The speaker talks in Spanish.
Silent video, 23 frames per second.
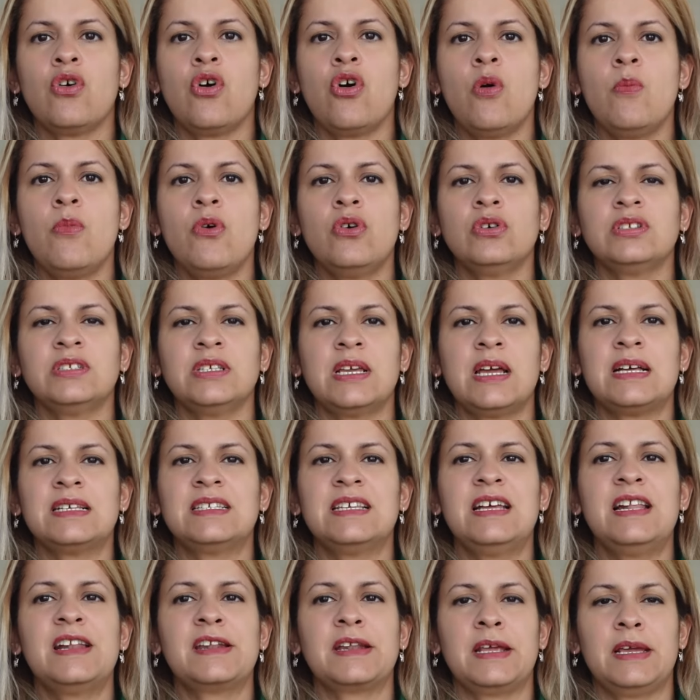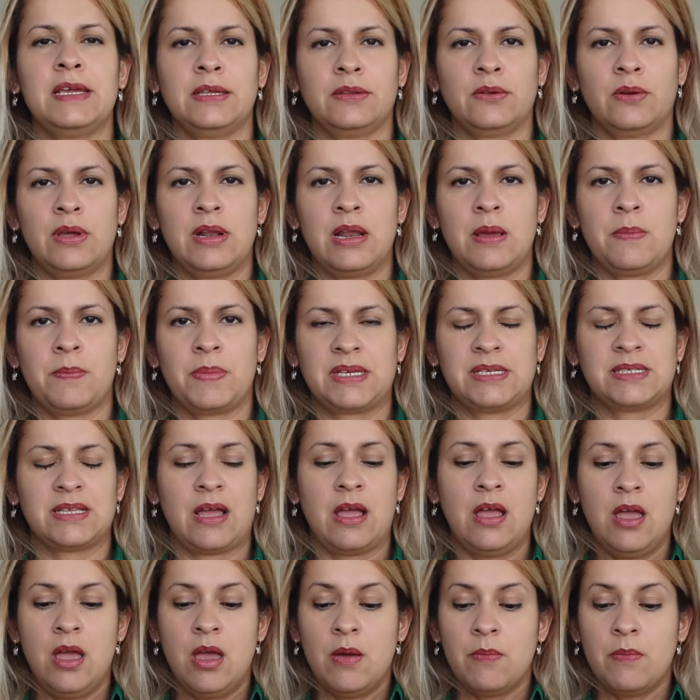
cómo se hace el registro de la empresa.